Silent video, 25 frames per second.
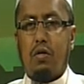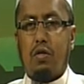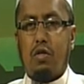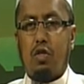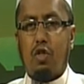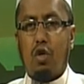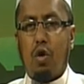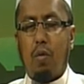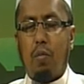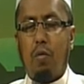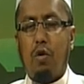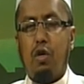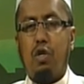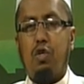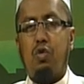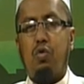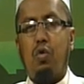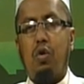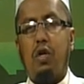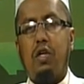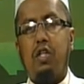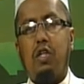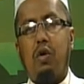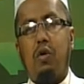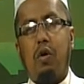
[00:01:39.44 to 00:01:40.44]
সময়
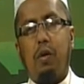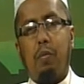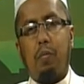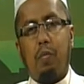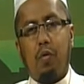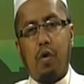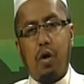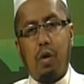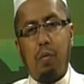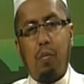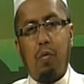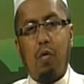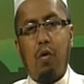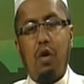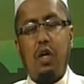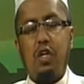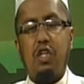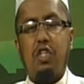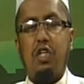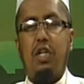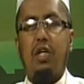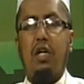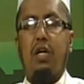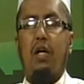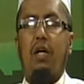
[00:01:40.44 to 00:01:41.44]
চলে যাওয়ার পরে পড়লে
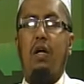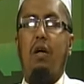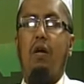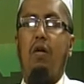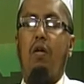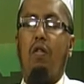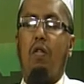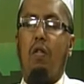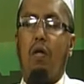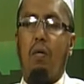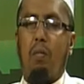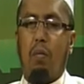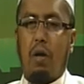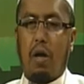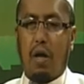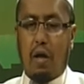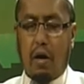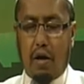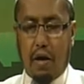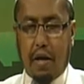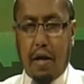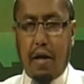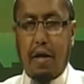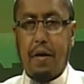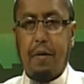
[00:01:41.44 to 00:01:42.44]
সেটাকে কাবা বলা
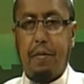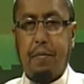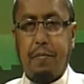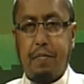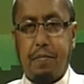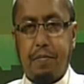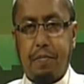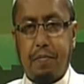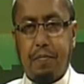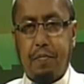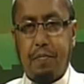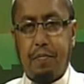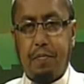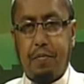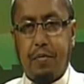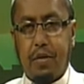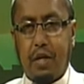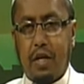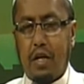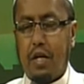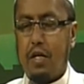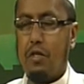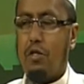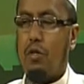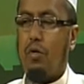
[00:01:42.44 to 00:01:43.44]
হয়
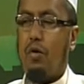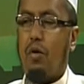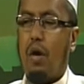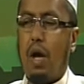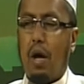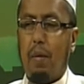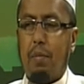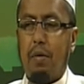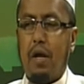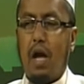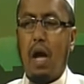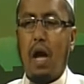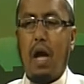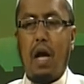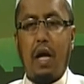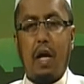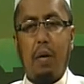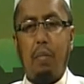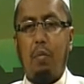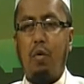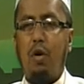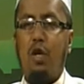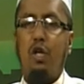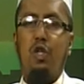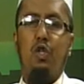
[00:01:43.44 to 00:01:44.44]
এই জন্য আপনি
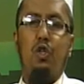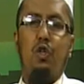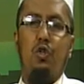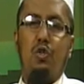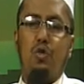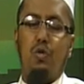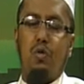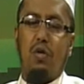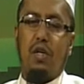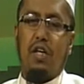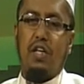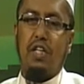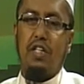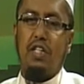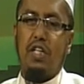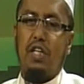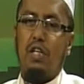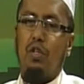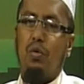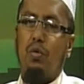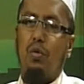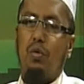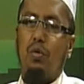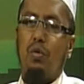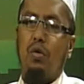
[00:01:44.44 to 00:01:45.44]
আগে পড়ার সুযোগ নেই
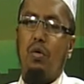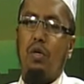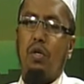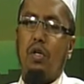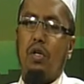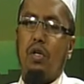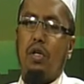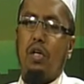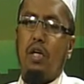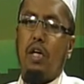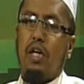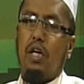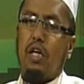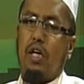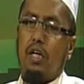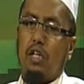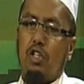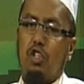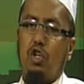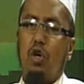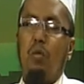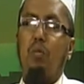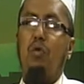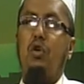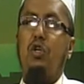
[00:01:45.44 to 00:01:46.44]
যেহেতু এটা
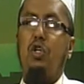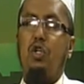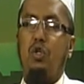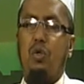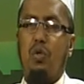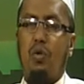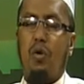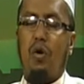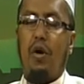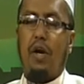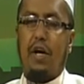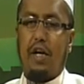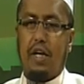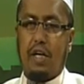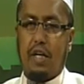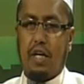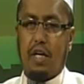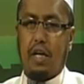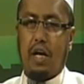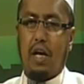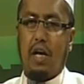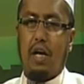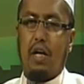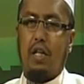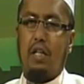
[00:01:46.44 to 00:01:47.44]
সময় শুরু হয়নি
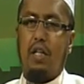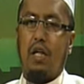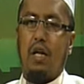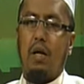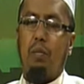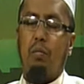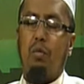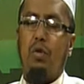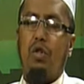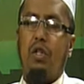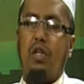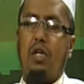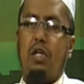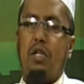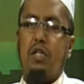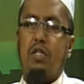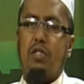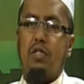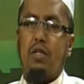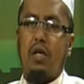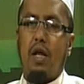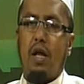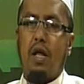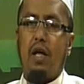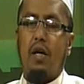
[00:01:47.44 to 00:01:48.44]
আল্লাহ তালা প্রত্যেকটি
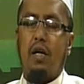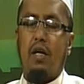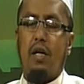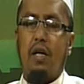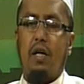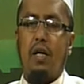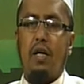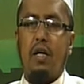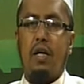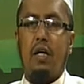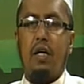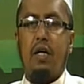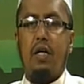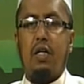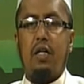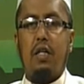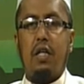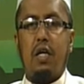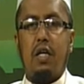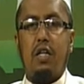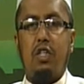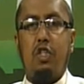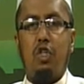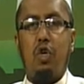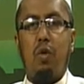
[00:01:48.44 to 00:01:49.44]
সালাহকে
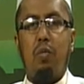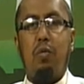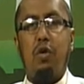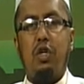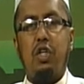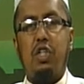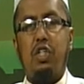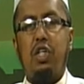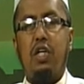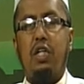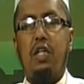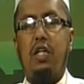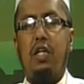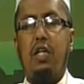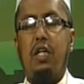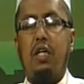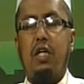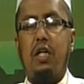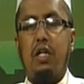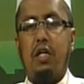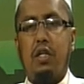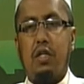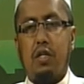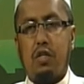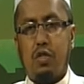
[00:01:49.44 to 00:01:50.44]
তার সময়ের সাথে
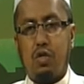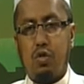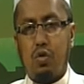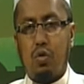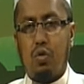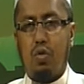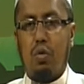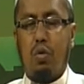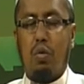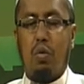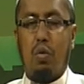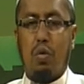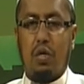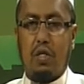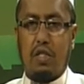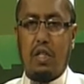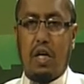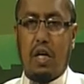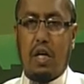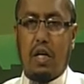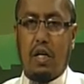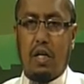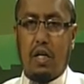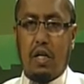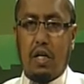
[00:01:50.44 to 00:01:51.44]
যুক্ত
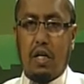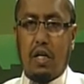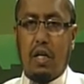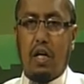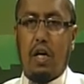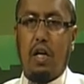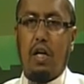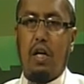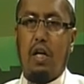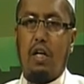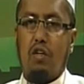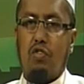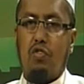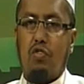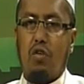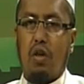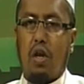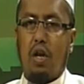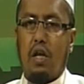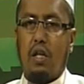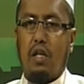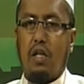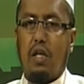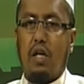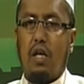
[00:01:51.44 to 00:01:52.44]
করেছেন ইন্না
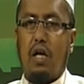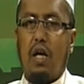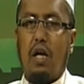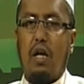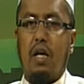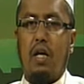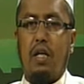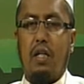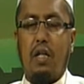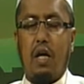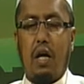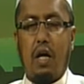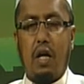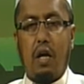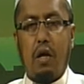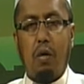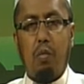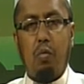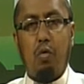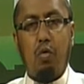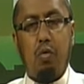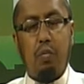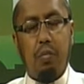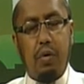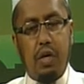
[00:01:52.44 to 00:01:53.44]
সলাতা কানাতা আলাল
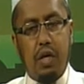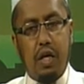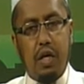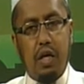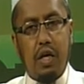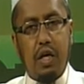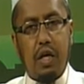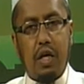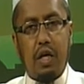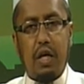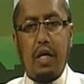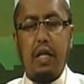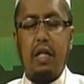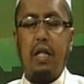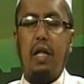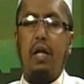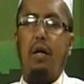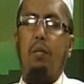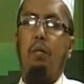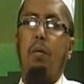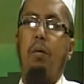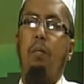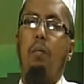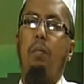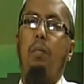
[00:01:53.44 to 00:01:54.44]
মুমিনিনা
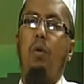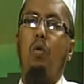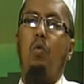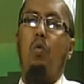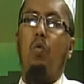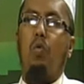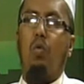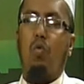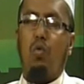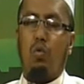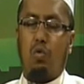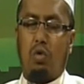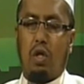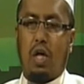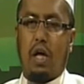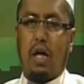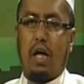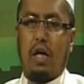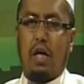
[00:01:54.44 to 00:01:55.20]
কিতাবা মাউকুতা